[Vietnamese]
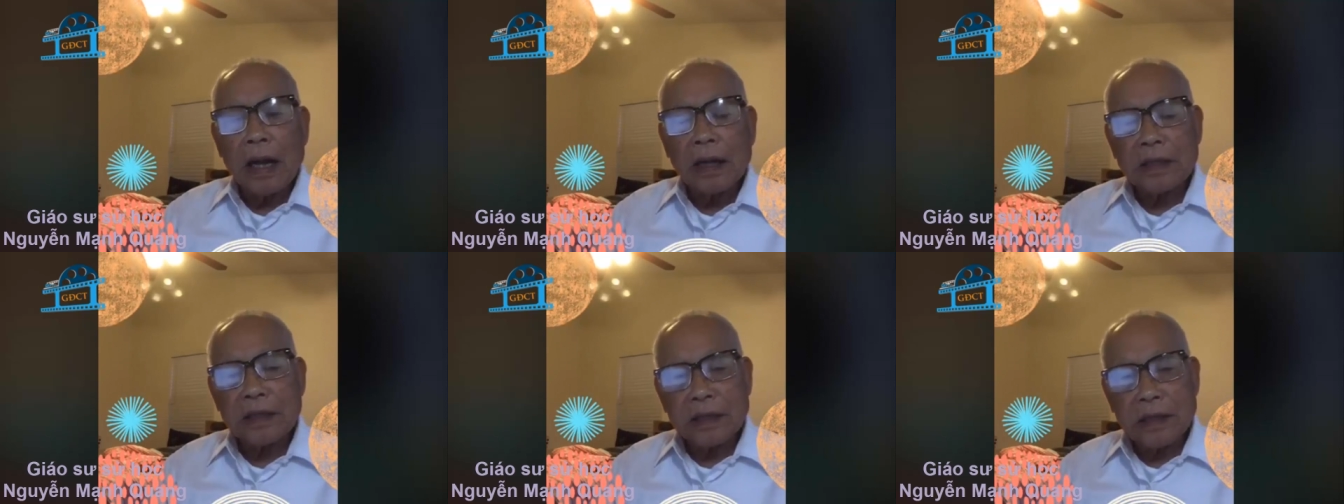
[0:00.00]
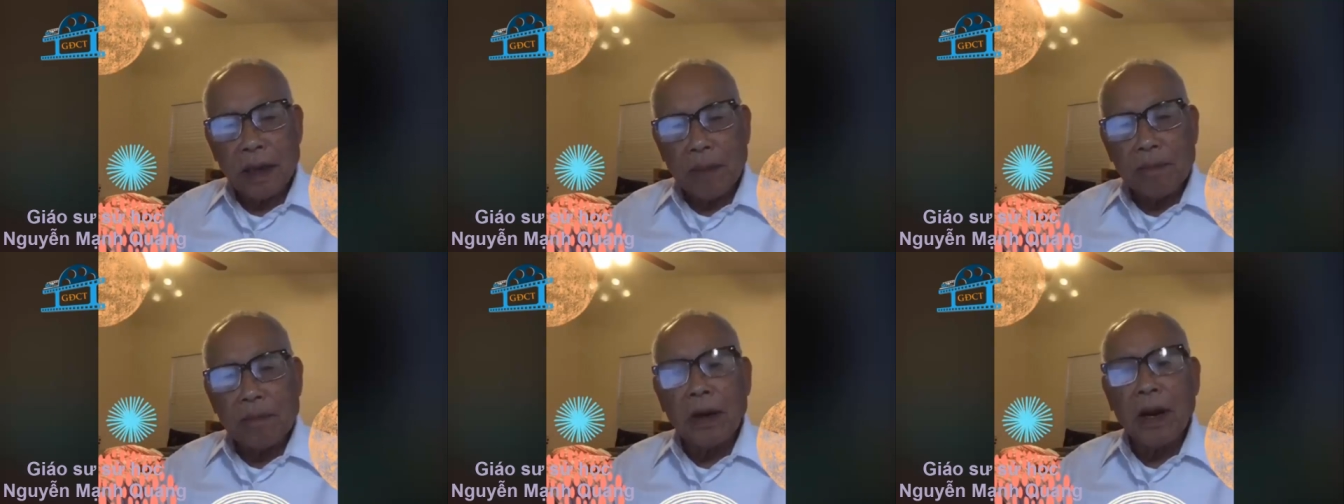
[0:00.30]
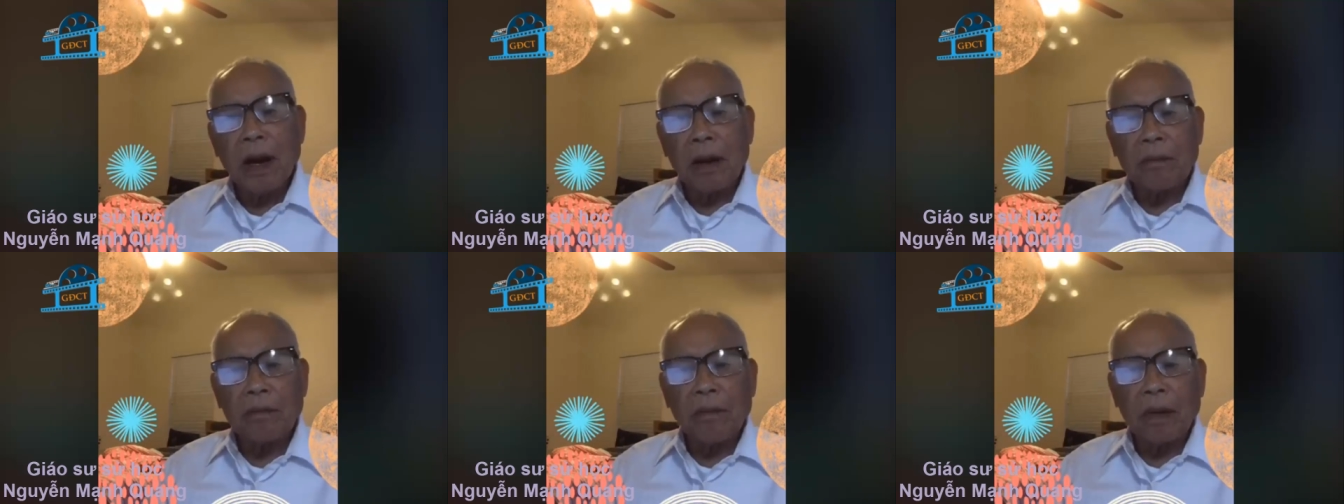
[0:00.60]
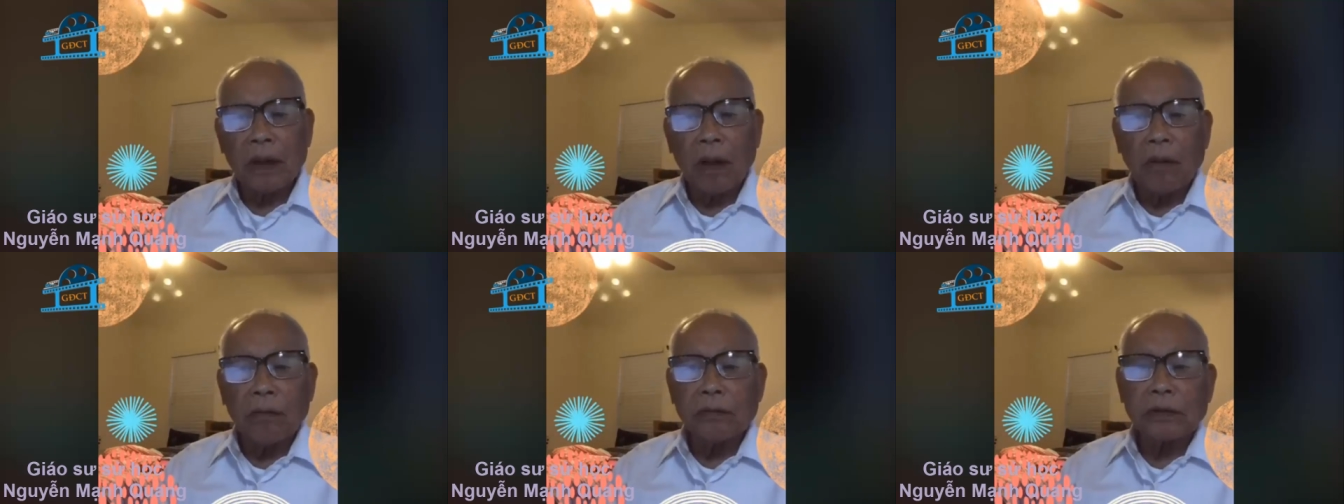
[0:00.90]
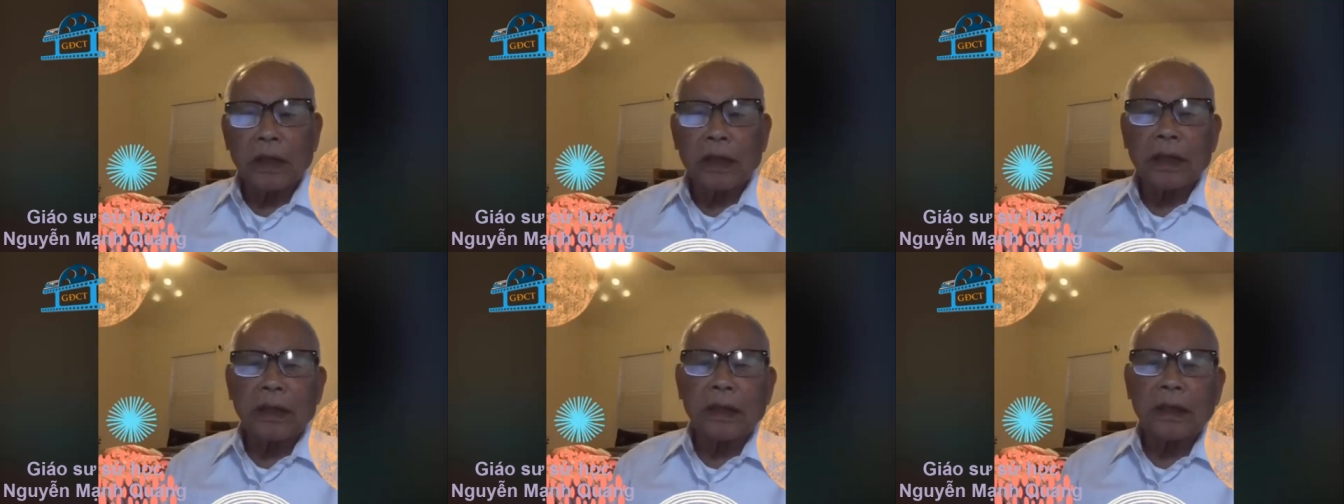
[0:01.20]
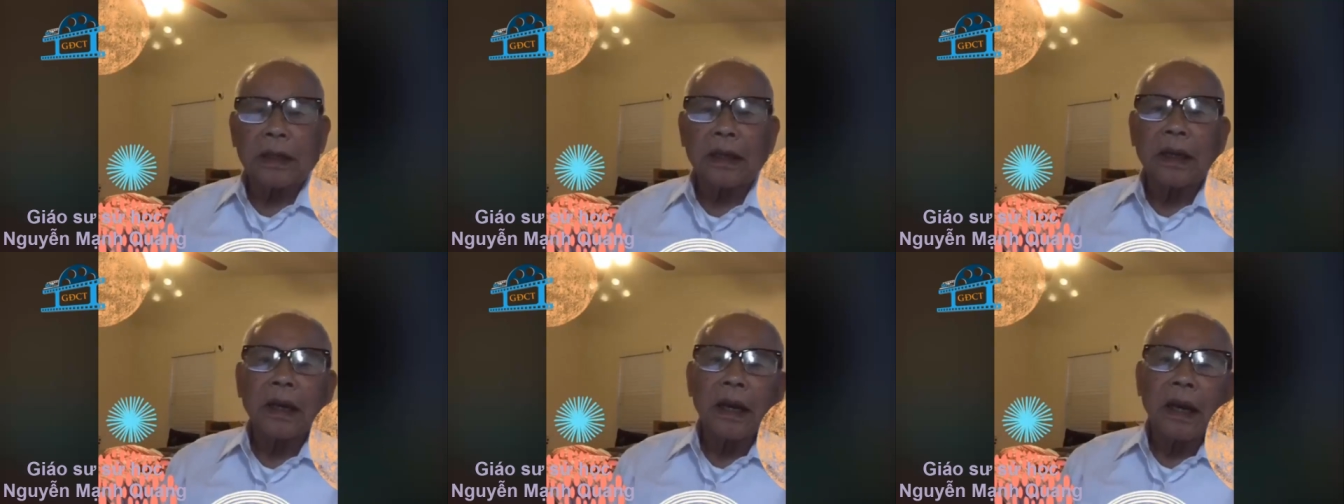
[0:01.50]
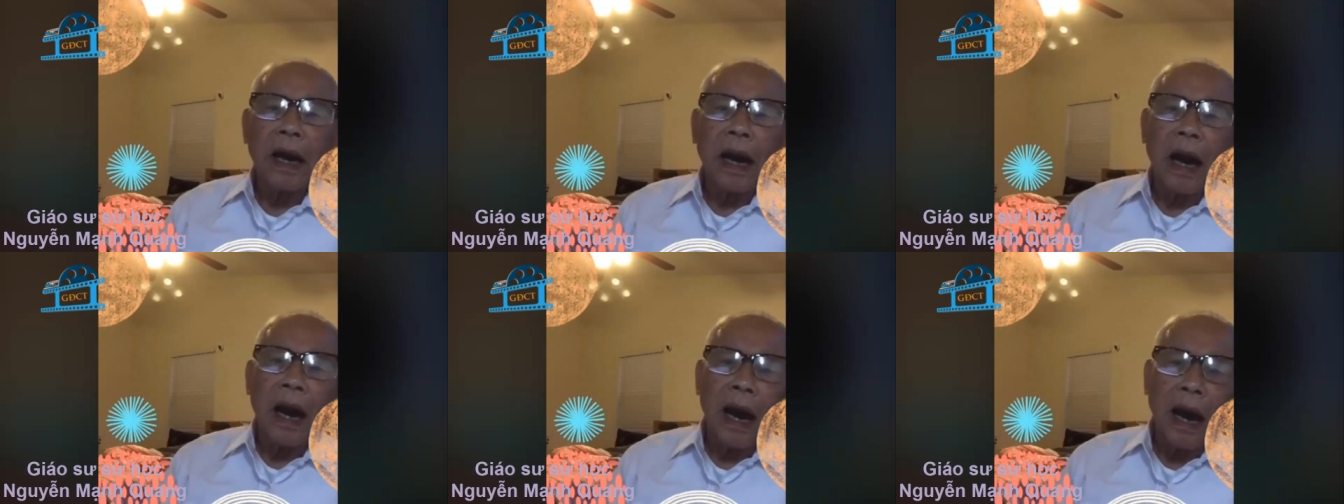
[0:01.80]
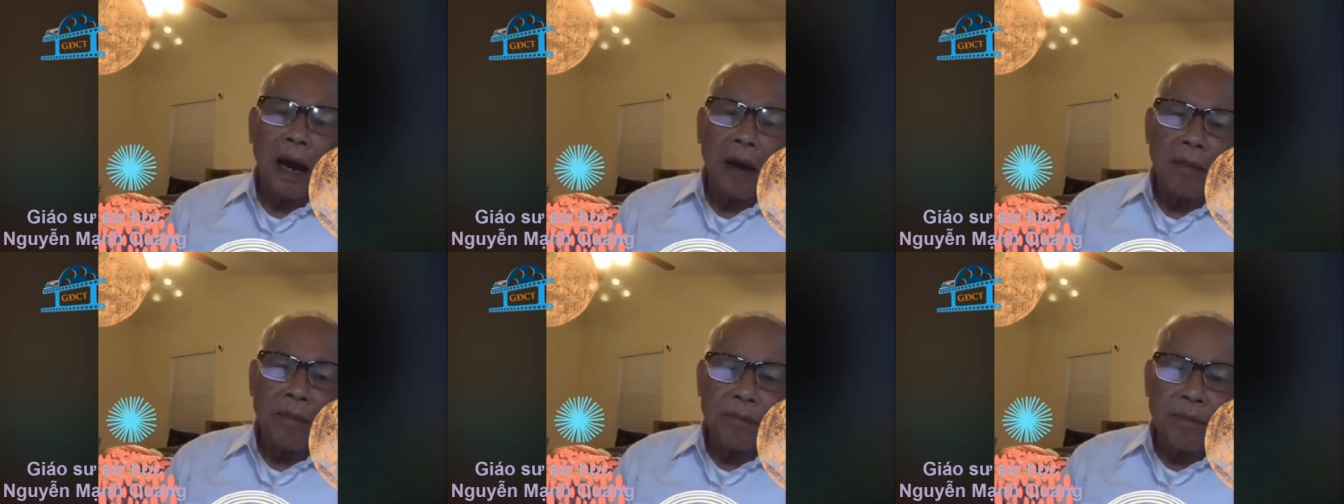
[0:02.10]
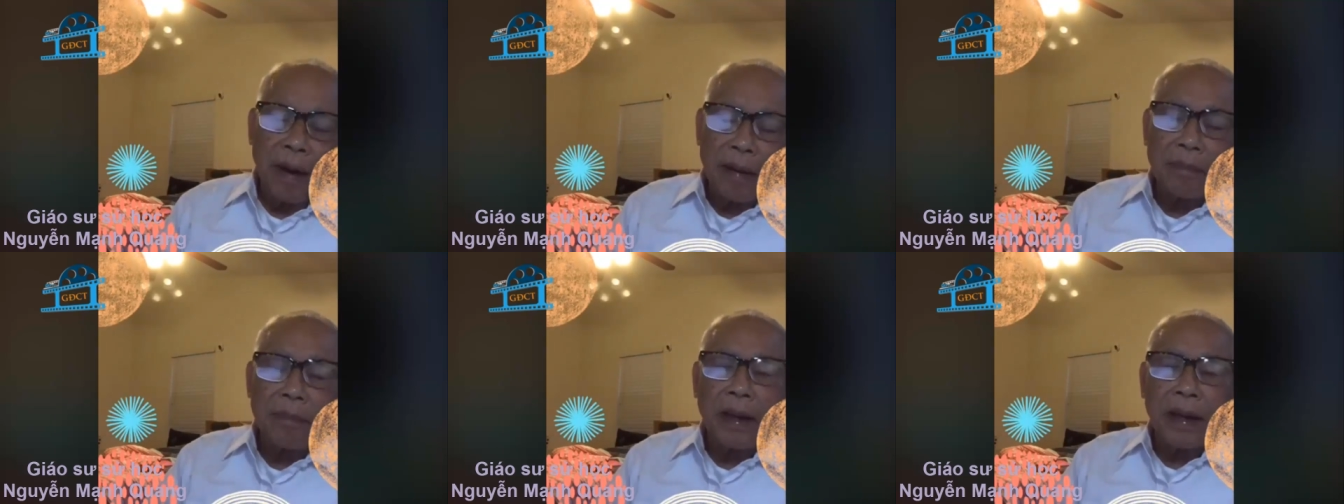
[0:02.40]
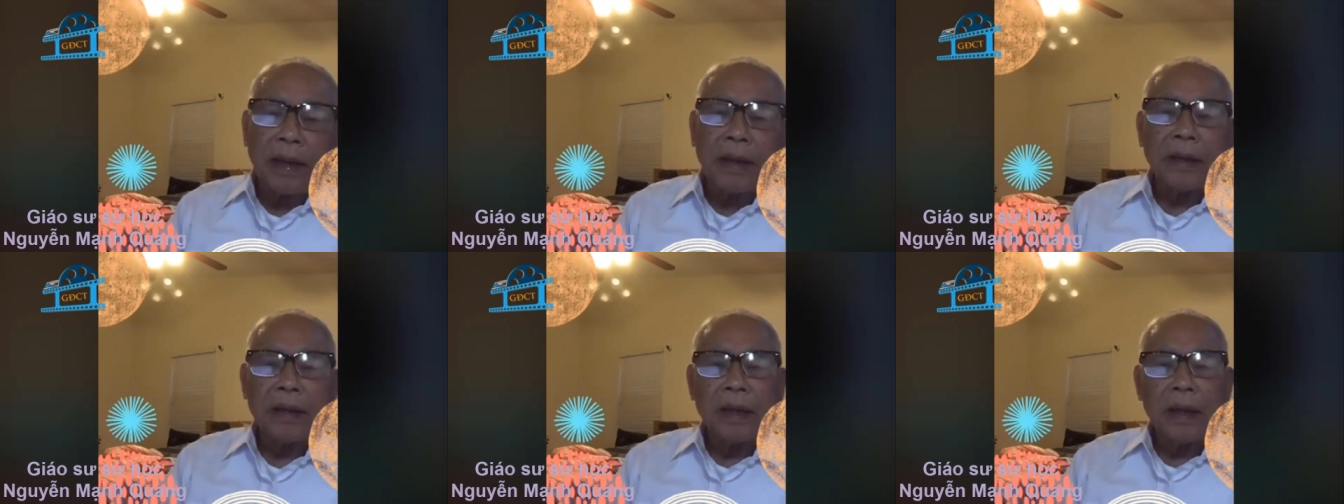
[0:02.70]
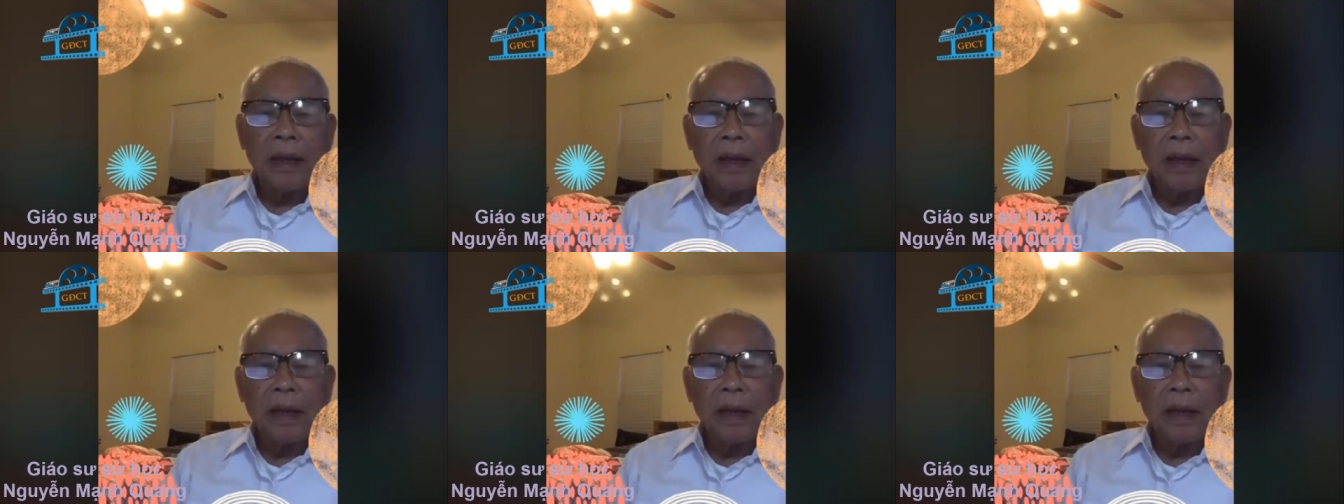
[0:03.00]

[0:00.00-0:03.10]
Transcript: xâm lược và thống trị uh, Bắc Mỹ